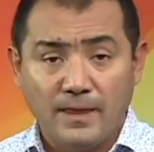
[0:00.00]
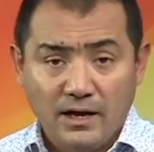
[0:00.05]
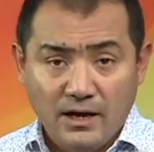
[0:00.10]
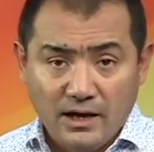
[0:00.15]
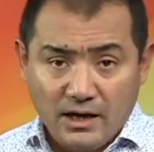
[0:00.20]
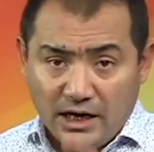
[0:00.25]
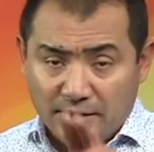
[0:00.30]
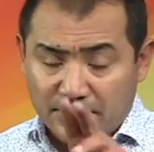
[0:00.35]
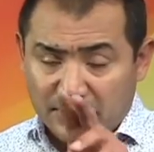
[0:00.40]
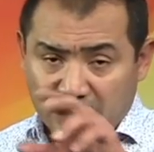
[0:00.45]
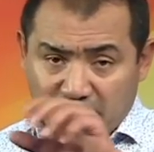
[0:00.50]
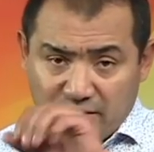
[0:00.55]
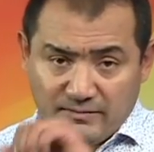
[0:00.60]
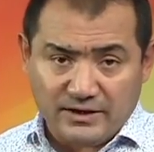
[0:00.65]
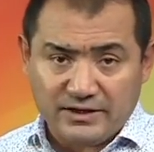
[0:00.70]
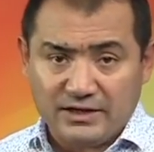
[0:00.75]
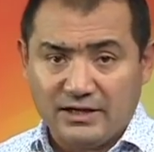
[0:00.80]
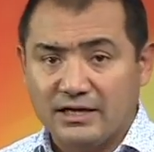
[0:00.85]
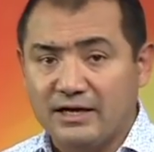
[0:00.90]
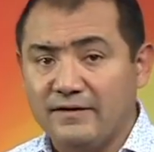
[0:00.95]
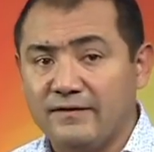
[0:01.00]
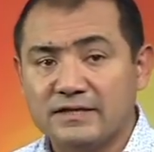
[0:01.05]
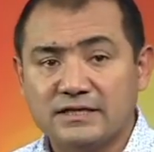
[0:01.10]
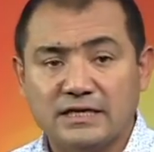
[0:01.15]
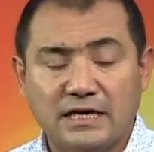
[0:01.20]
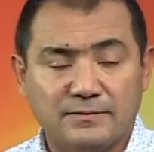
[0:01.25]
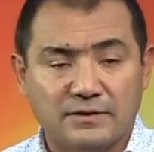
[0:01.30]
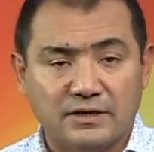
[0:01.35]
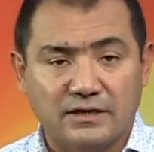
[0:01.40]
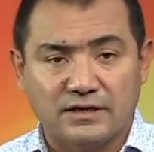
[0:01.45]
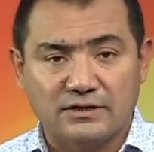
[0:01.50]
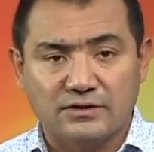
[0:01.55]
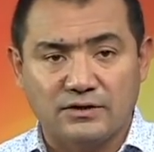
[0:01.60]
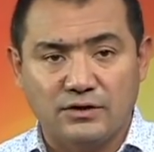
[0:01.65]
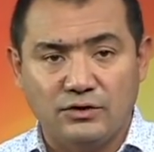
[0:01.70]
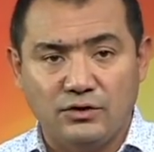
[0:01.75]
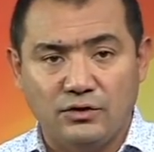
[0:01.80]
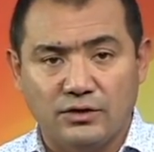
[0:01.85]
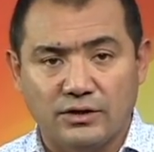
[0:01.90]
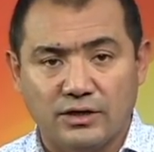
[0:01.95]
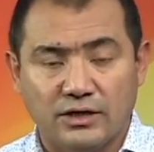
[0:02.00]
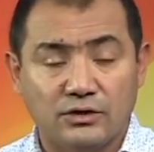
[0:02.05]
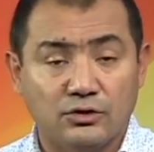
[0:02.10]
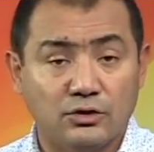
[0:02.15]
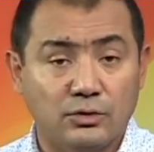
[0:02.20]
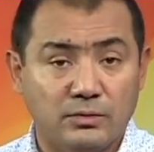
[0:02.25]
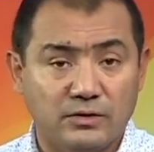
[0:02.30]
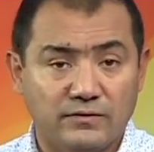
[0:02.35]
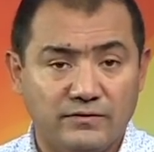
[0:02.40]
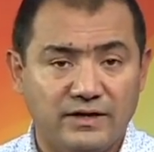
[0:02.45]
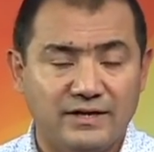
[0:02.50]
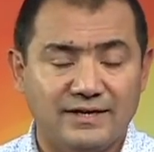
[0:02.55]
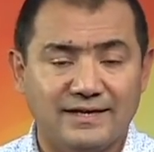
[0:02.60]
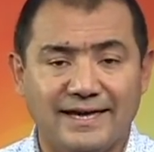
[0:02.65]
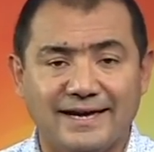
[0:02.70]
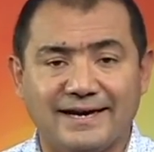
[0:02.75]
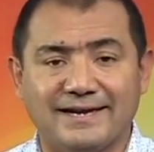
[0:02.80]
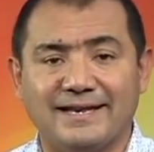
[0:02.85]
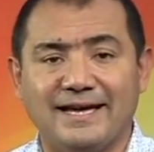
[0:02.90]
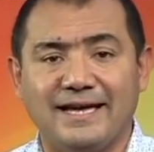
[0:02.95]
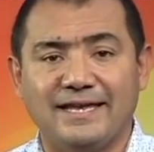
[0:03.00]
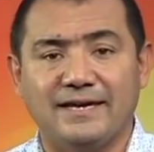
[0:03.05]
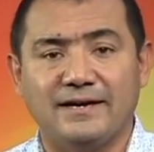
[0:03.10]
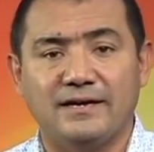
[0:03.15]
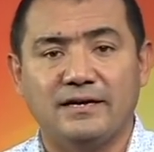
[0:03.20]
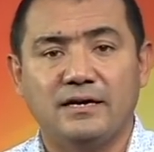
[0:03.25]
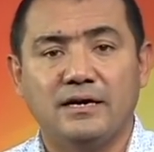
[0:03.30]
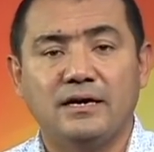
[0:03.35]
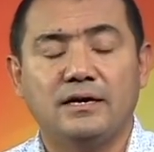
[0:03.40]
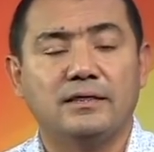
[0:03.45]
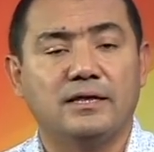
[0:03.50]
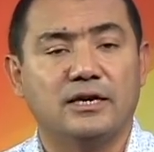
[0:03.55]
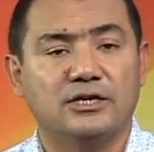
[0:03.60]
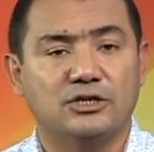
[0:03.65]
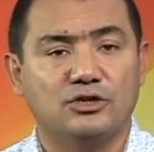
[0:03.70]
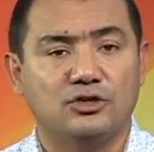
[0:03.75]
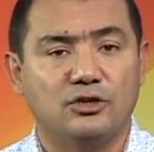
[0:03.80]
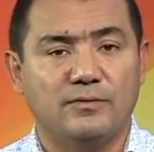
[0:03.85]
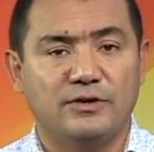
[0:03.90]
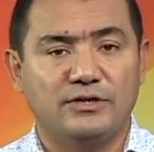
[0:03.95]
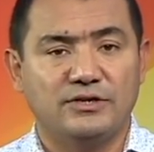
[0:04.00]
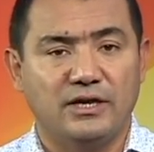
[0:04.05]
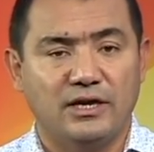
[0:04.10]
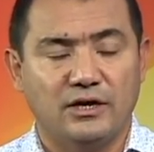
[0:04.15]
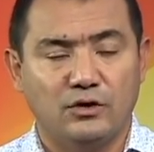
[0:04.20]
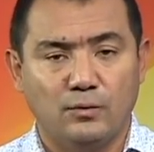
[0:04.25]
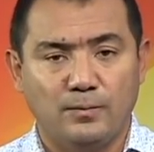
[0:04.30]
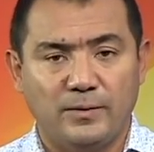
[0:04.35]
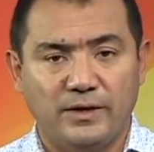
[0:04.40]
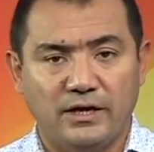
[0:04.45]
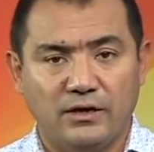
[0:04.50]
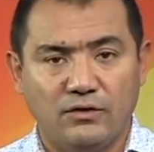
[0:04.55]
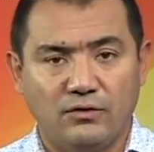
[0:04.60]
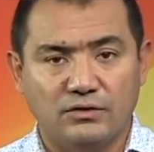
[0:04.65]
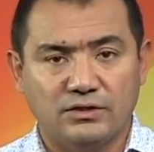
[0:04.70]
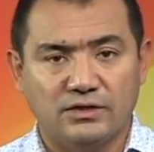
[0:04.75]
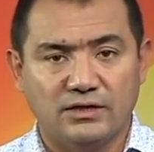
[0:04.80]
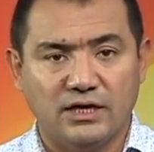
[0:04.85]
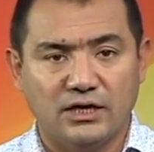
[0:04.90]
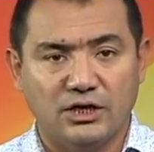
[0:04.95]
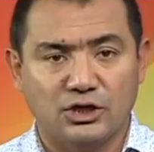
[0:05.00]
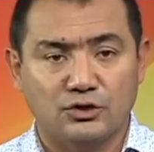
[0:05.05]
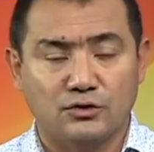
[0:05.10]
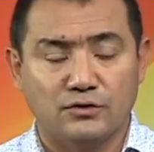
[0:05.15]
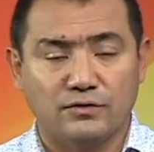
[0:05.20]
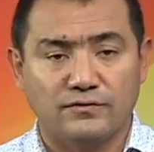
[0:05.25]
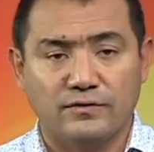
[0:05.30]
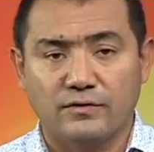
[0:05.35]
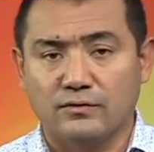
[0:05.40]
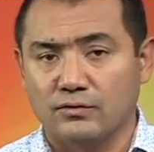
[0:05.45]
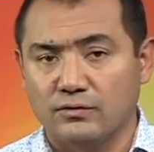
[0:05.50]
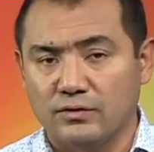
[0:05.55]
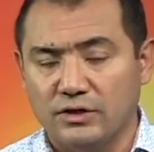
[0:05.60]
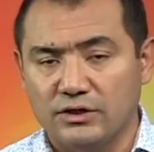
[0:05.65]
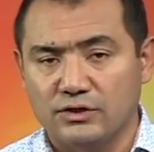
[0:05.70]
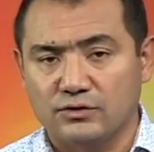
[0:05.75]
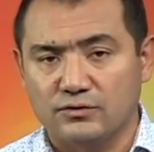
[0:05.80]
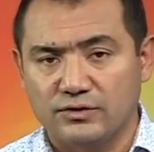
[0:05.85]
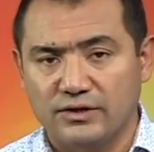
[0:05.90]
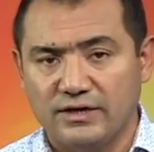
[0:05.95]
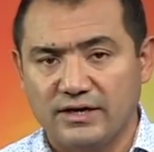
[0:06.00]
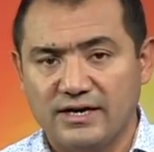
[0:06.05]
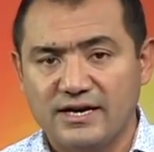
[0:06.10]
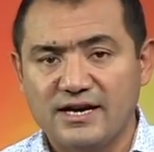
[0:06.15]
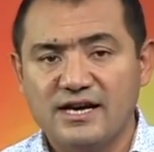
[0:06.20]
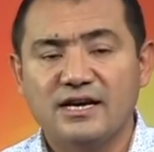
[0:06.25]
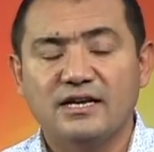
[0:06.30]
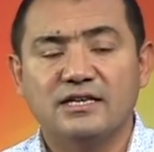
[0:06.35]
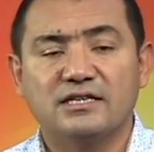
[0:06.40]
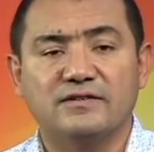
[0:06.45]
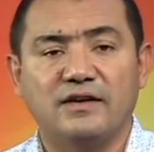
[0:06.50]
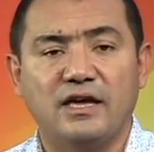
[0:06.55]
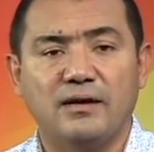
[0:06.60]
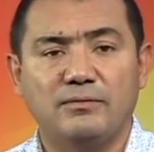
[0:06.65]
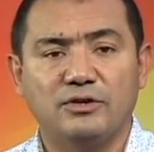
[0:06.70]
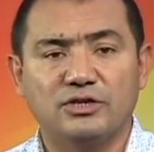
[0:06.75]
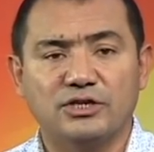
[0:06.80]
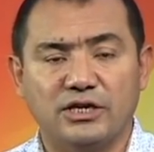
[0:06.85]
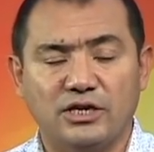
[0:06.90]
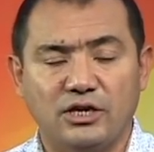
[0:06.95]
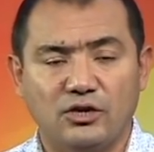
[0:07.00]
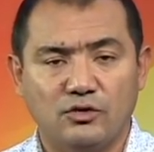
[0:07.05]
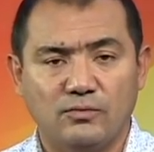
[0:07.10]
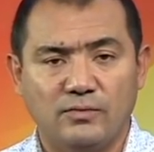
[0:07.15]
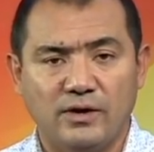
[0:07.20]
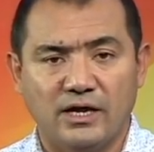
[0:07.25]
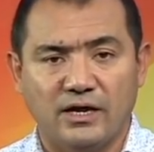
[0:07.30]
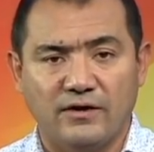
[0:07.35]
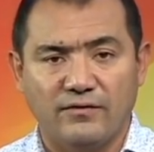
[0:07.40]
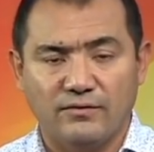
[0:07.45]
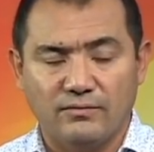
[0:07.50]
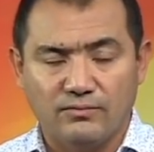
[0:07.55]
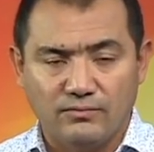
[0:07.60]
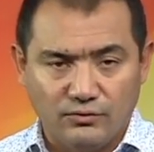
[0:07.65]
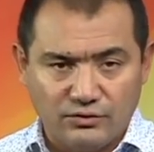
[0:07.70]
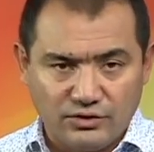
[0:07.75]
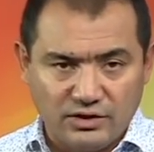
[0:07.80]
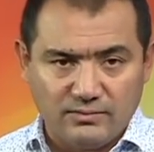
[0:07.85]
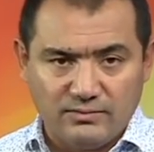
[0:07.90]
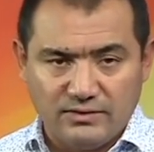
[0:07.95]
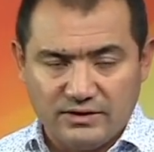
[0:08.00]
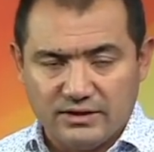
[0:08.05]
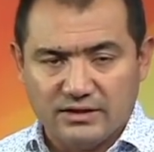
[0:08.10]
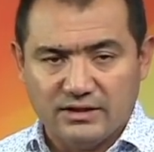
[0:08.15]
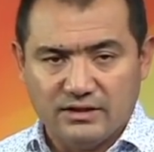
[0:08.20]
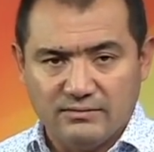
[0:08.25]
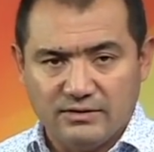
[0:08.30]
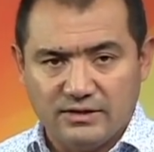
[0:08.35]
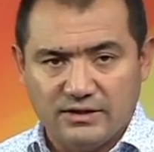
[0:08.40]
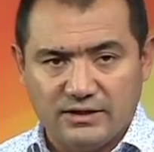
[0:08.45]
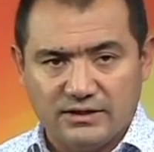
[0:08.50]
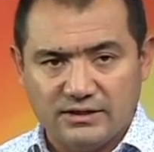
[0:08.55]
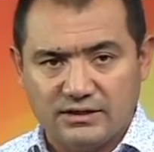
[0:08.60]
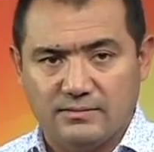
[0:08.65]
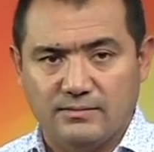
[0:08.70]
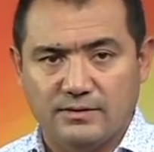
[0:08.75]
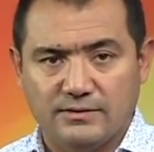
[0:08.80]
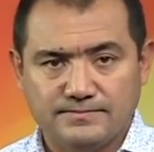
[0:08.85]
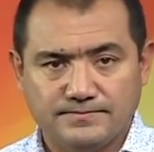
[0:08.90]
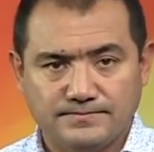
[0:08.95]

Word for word: отправляйте материал на WhatsApp 13 региона. номер видите на экране. Наша съемочная группа находится на дежурстве круглые сутки. С вами был Шакир Умаров. Будьте бдительны и берегите себя.